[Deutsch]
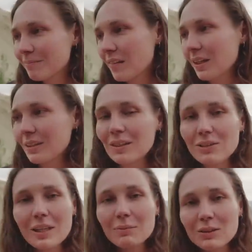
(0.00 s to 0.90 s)
ja,
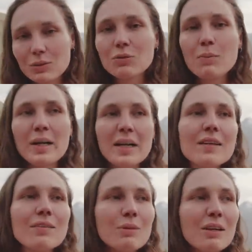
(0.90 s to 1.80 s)
dadurch lernt man so viel mehr,
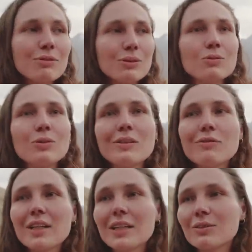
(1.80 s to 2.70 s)
als wenn man einfach irgendwo
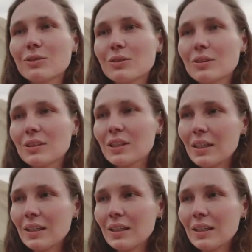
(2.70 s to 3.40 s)
hinfährt und